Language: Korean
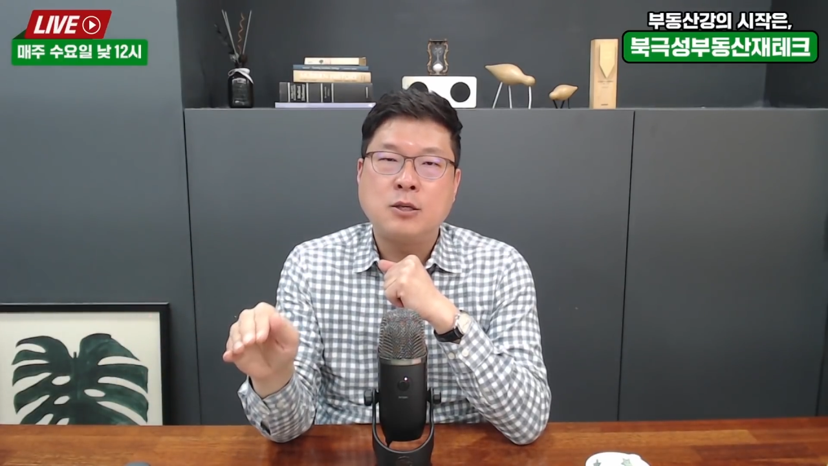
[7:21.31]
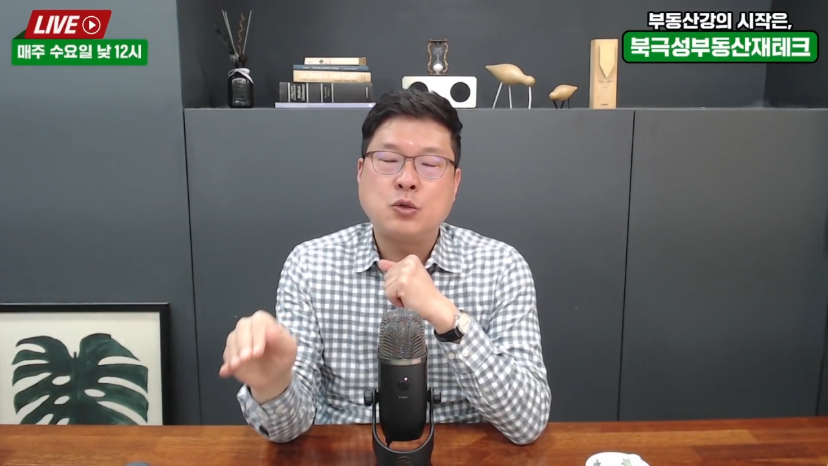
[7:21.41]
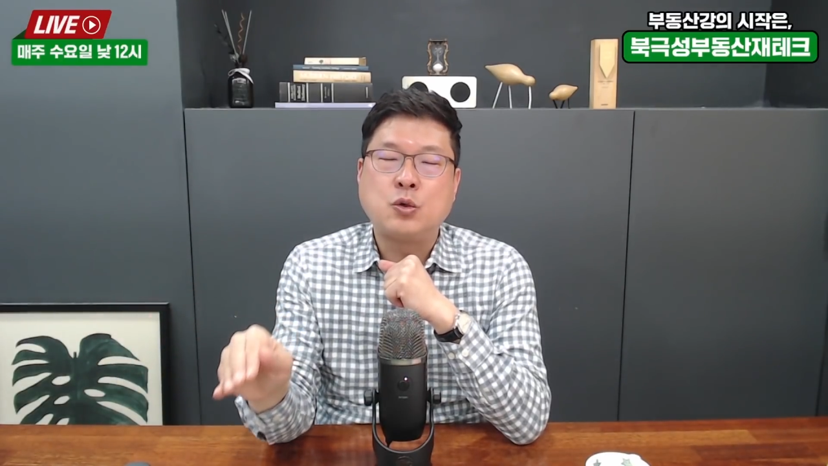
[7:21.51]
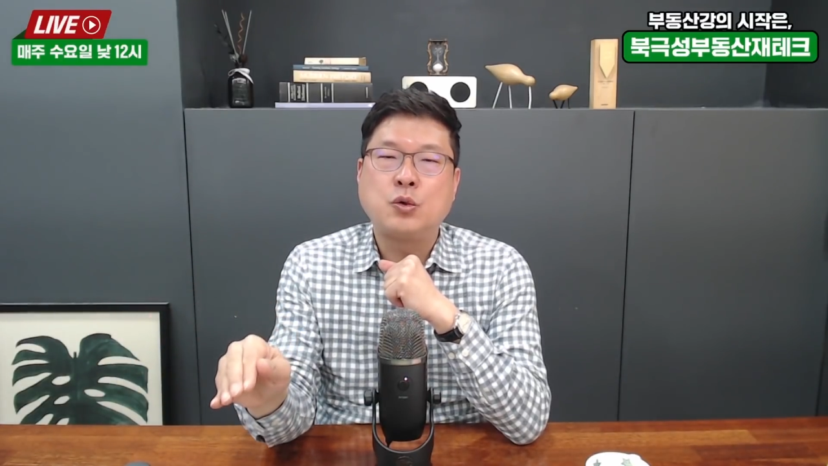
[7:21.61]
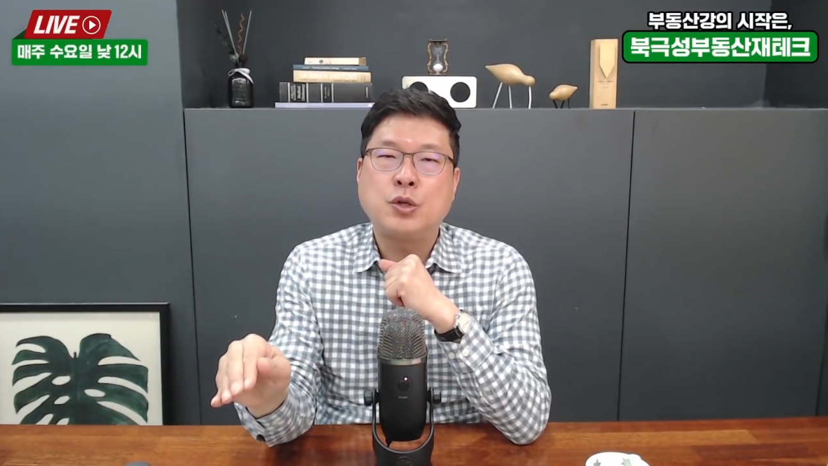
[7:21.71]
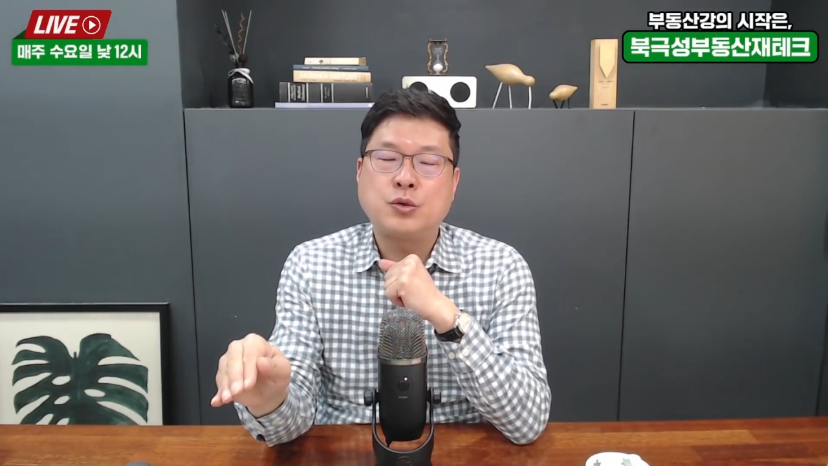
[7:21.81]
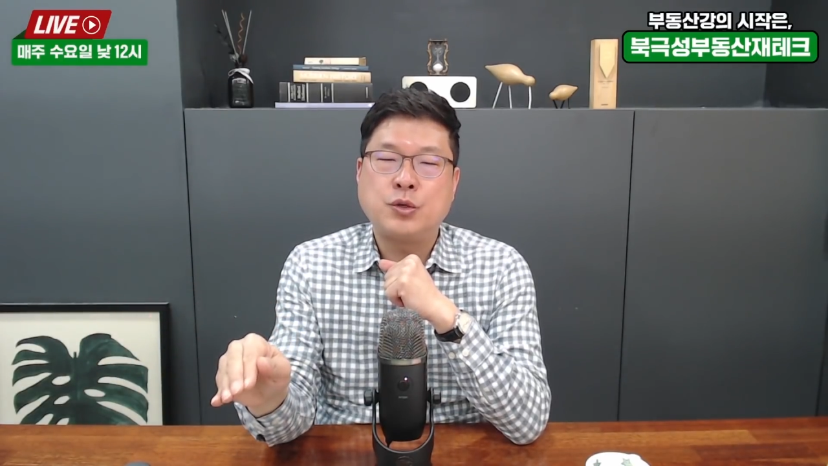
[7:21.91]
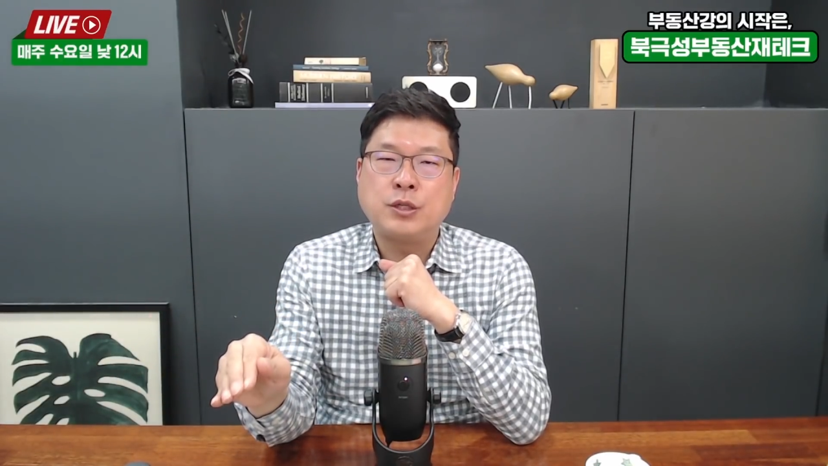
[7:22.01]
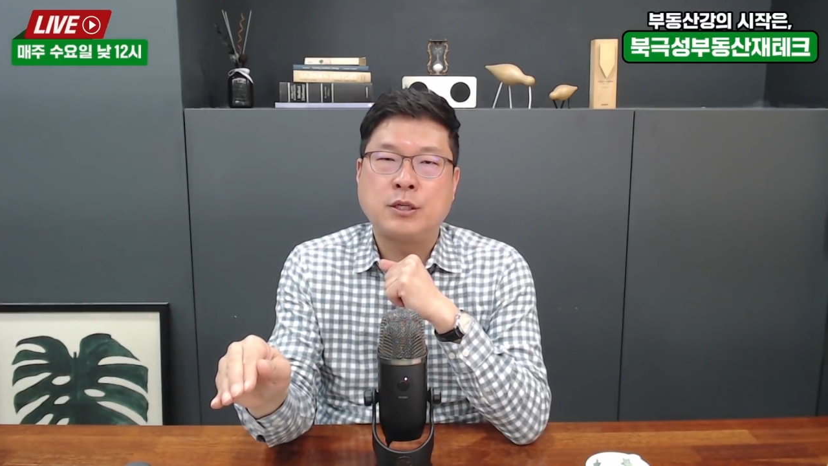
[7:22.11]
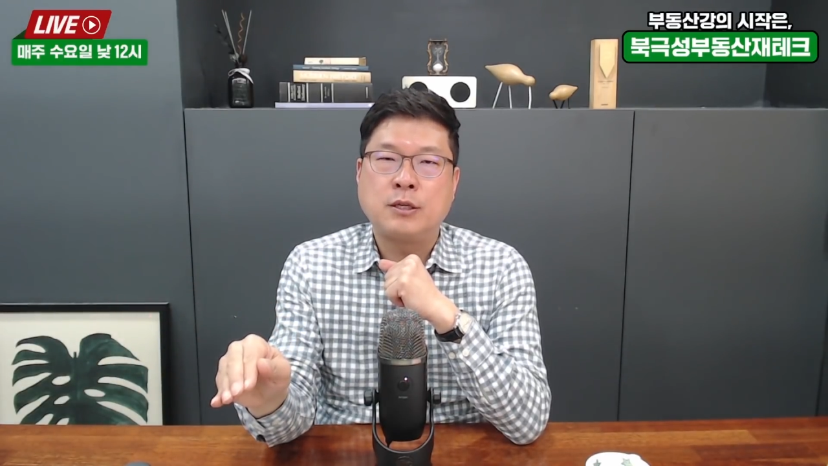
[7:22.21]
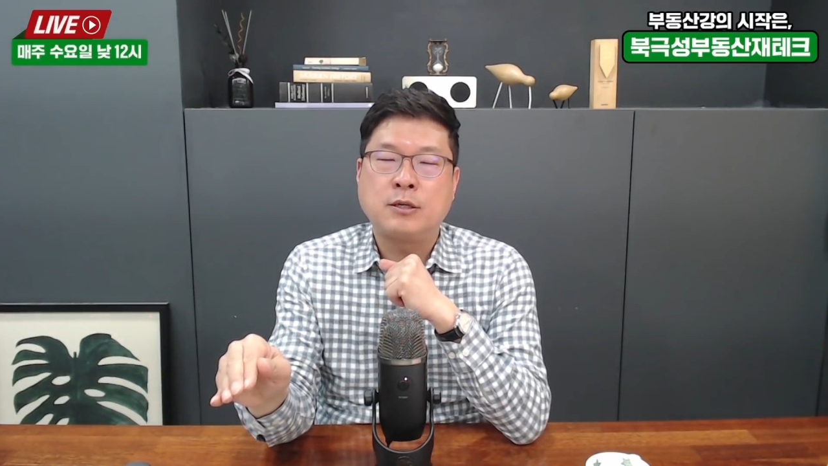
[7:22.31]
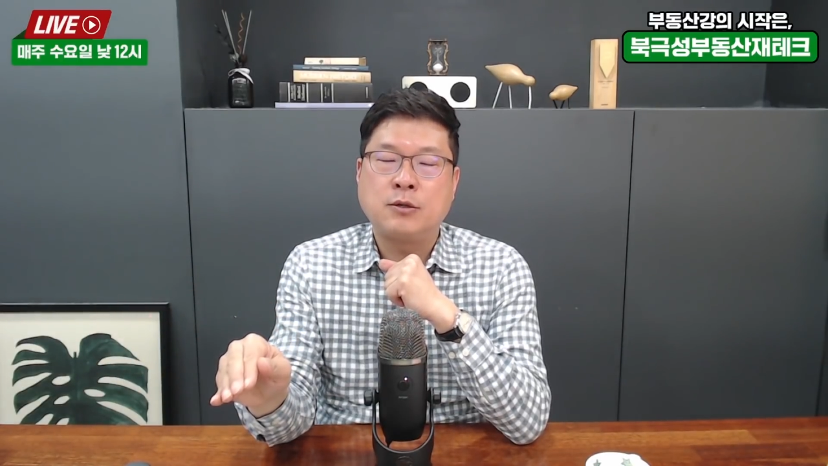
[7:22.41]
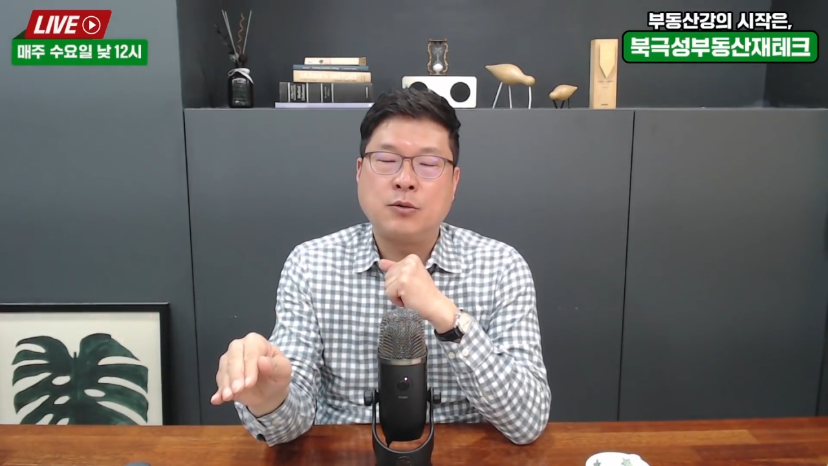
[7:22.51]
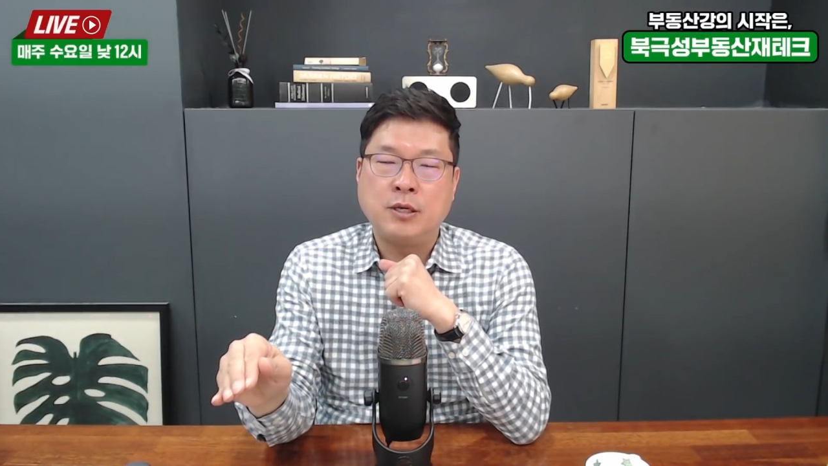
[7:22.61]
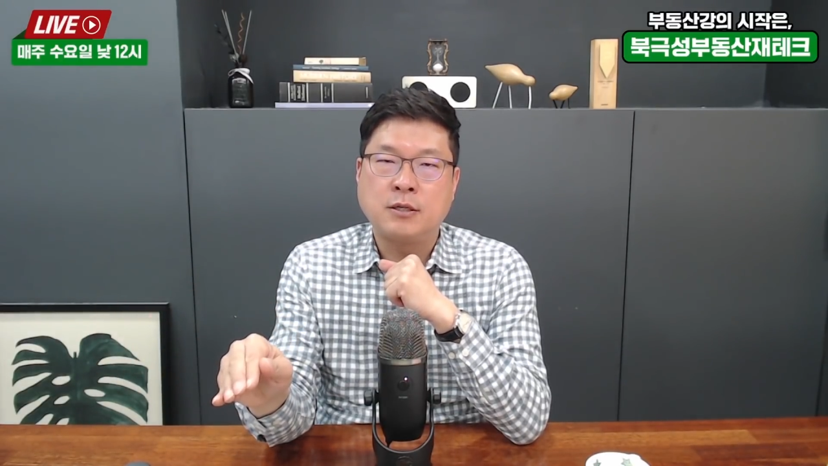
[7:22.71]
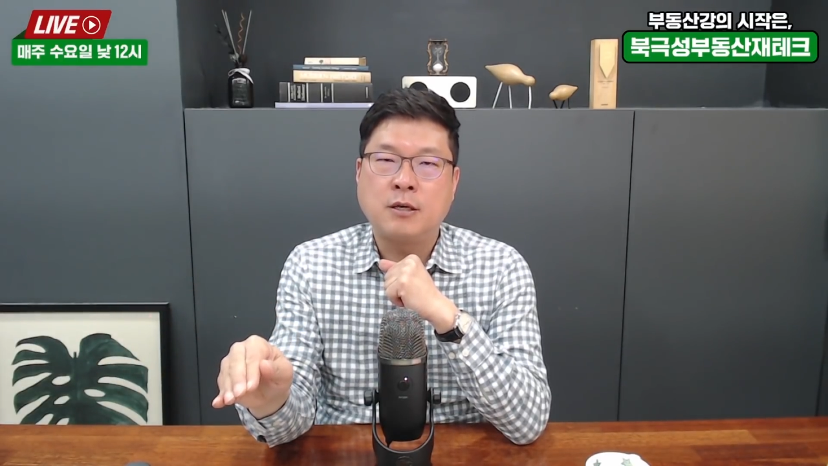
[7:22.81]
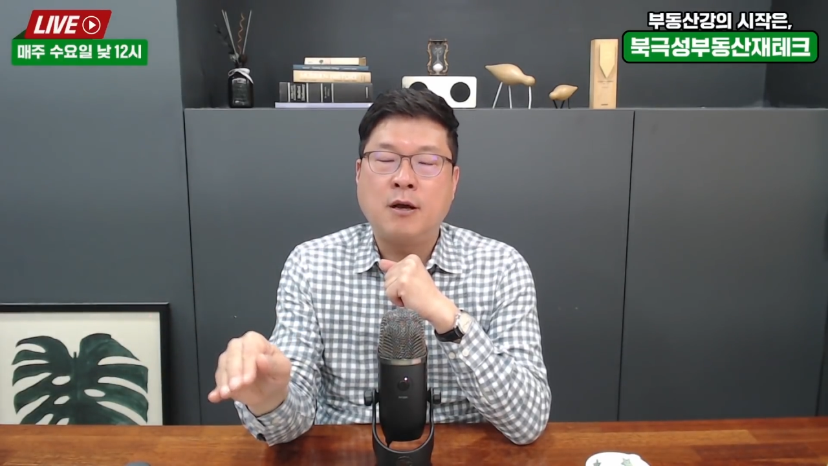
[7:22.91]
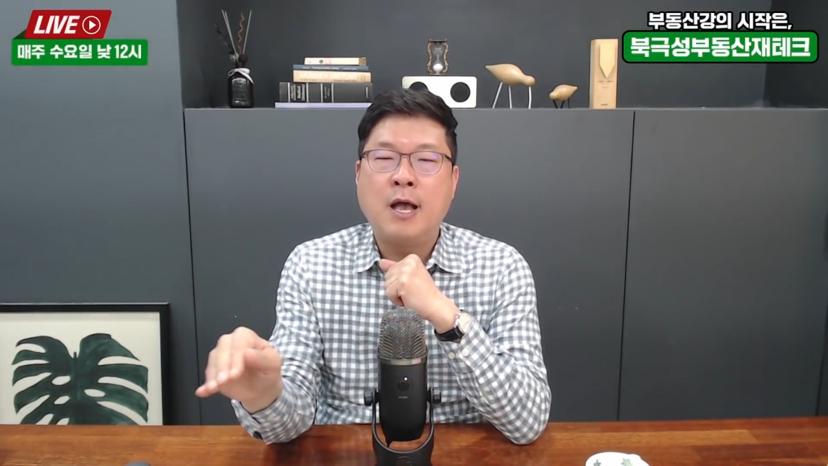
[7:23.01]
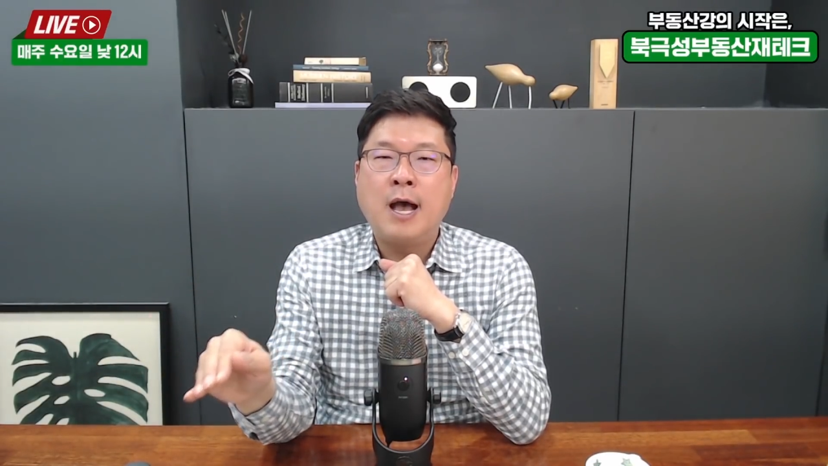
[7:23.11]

조정될수 있는 그리고 이어서